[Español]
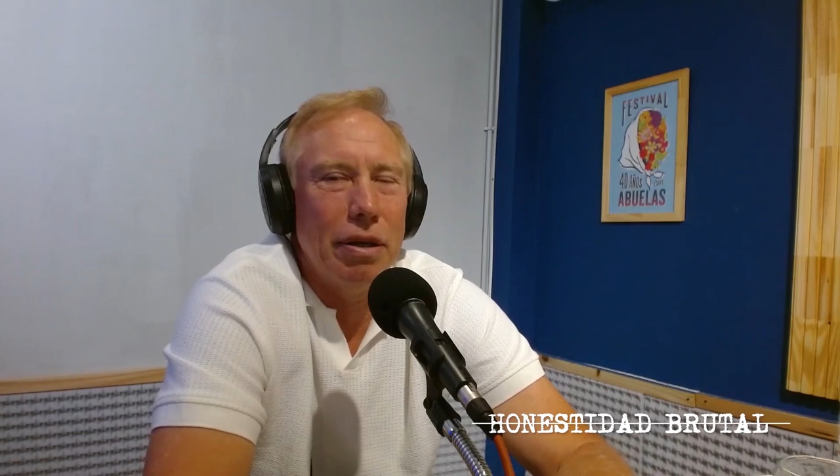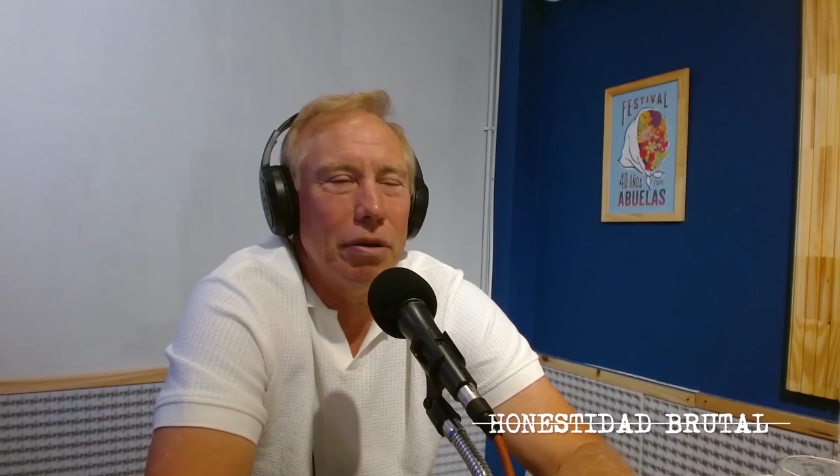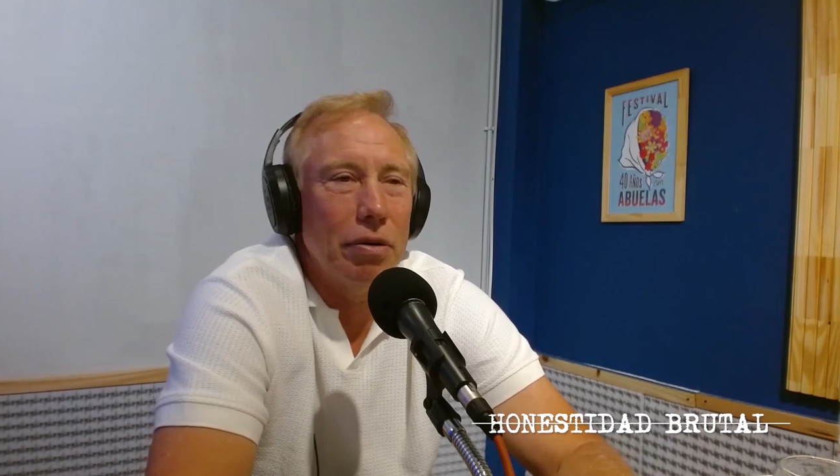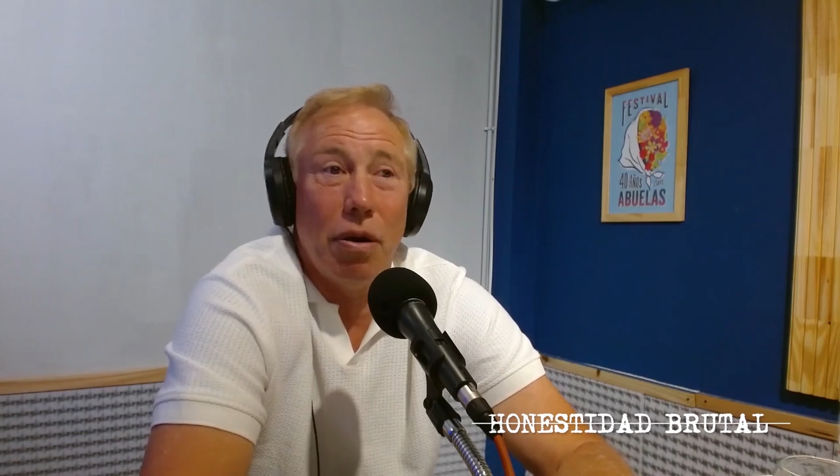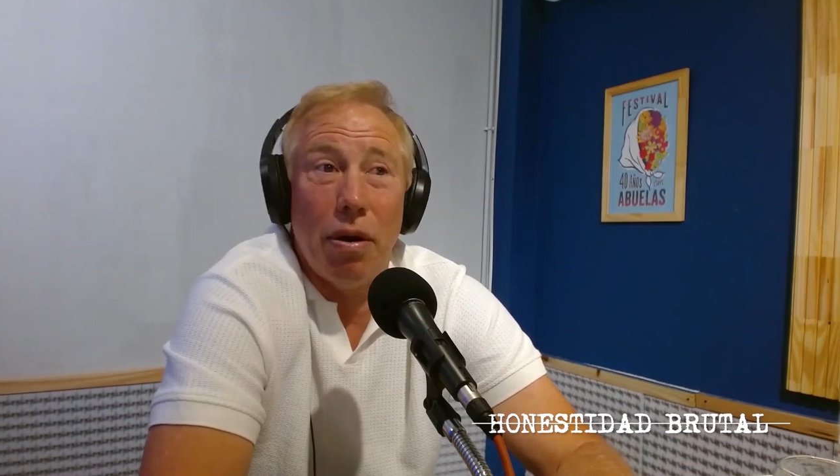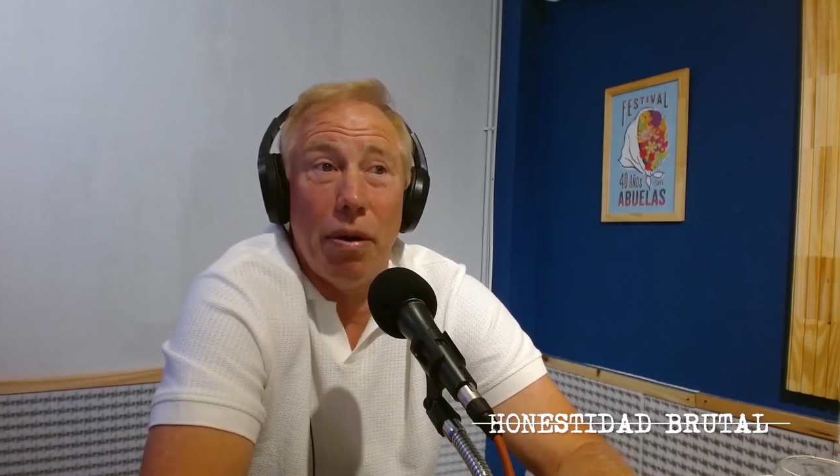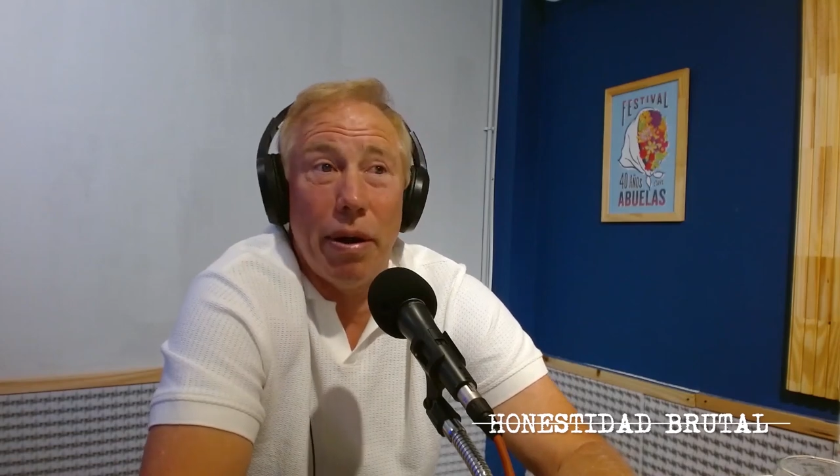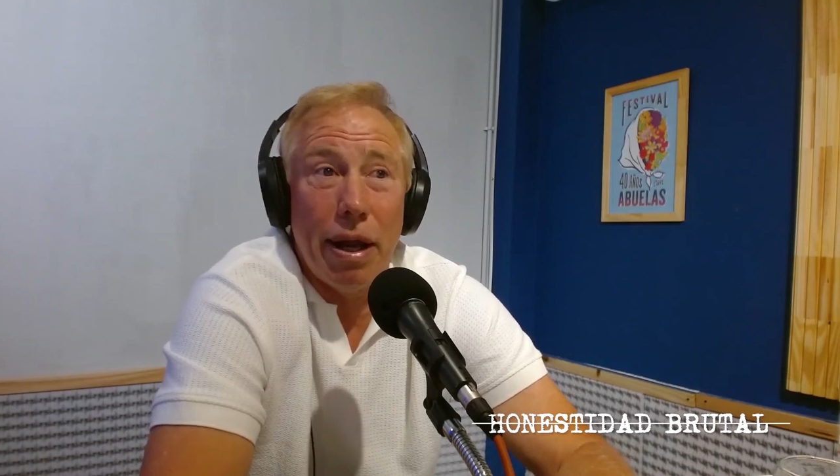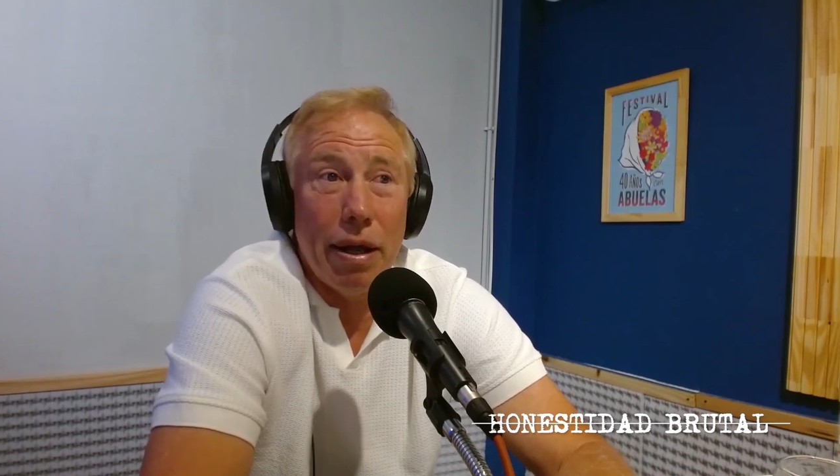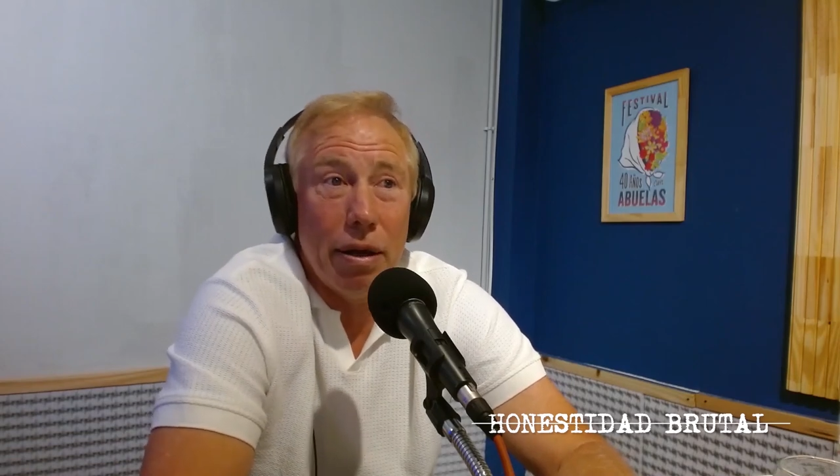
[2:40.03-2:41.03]
que no, no
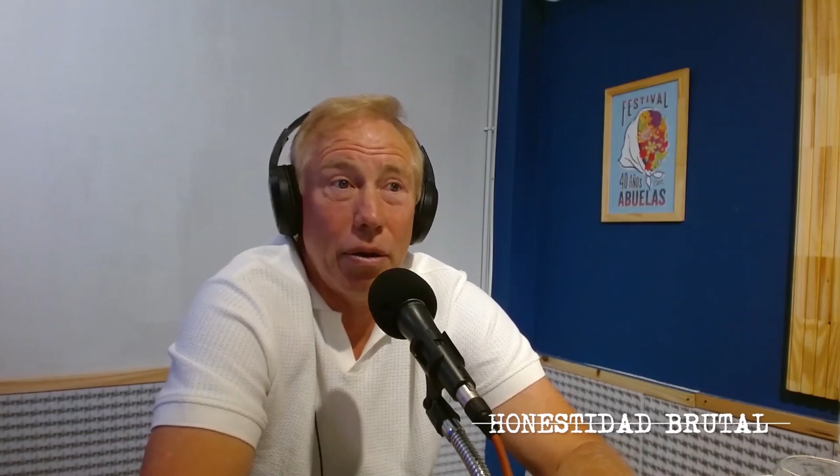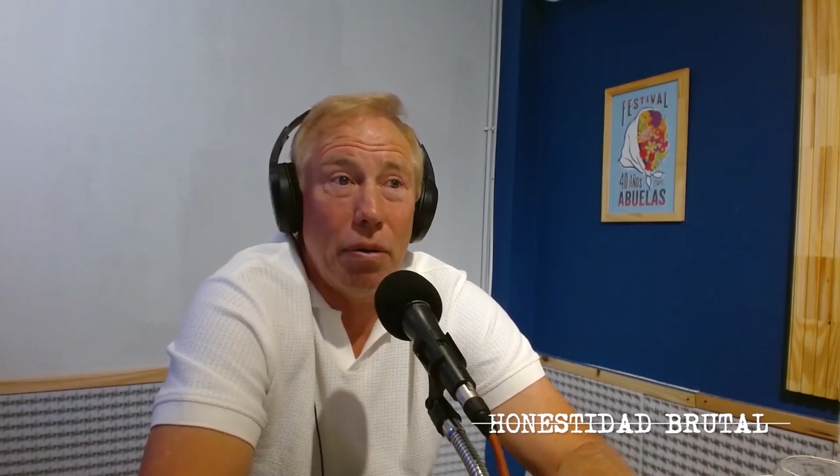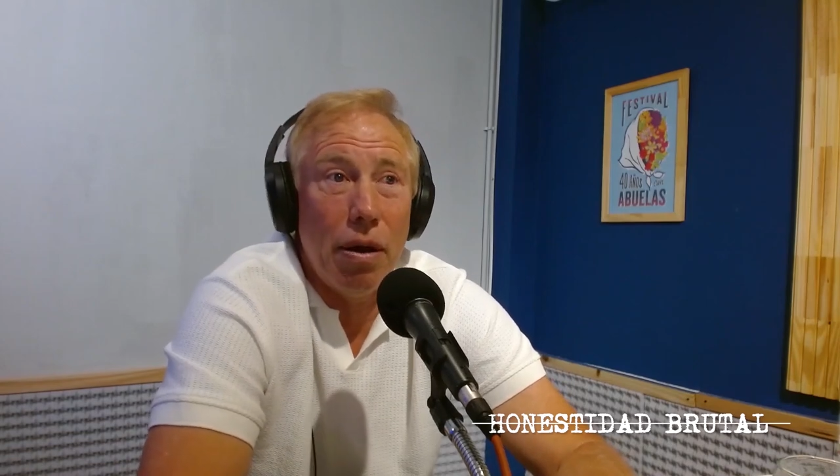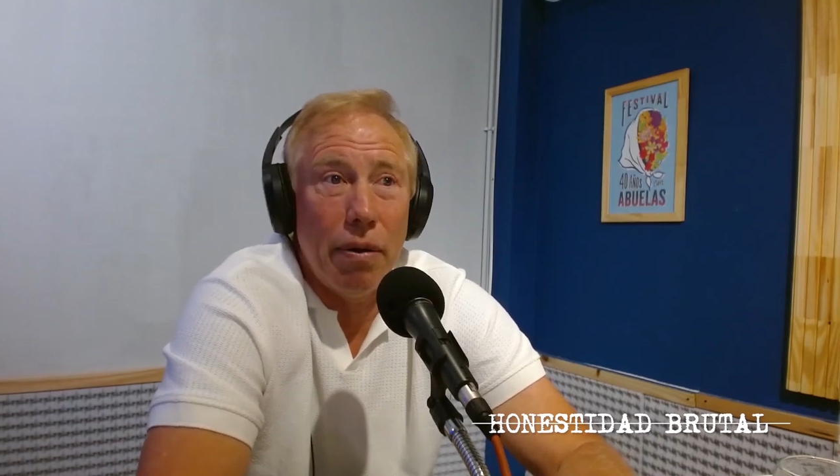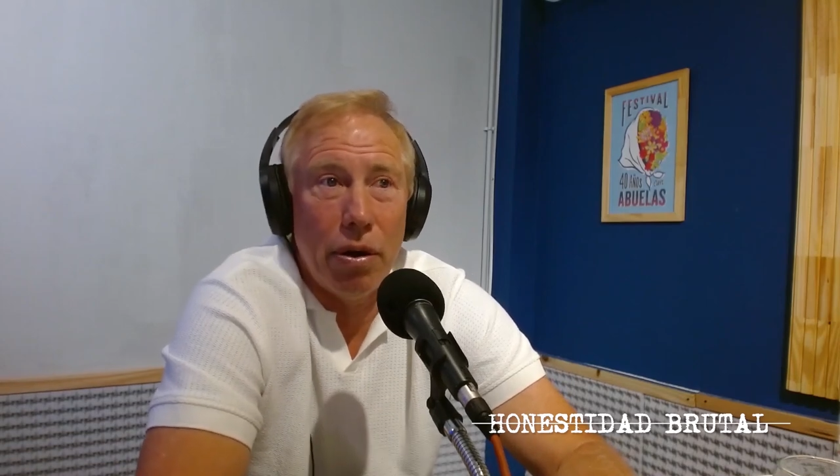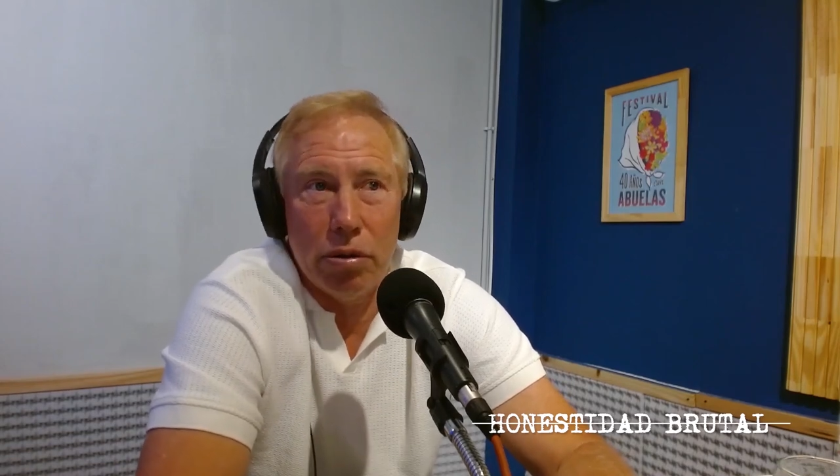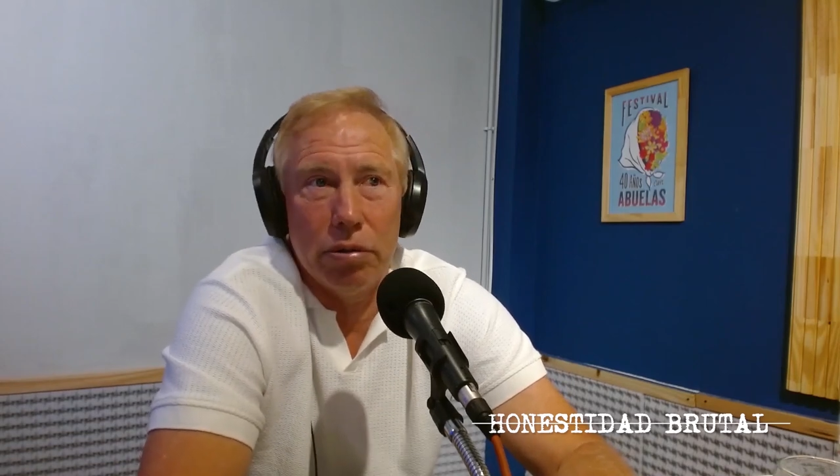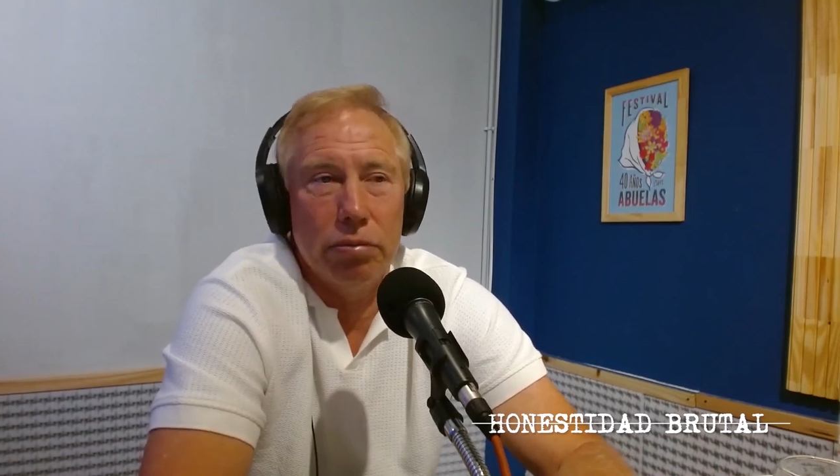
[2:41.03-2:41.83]
hablaba nada, no hablaba.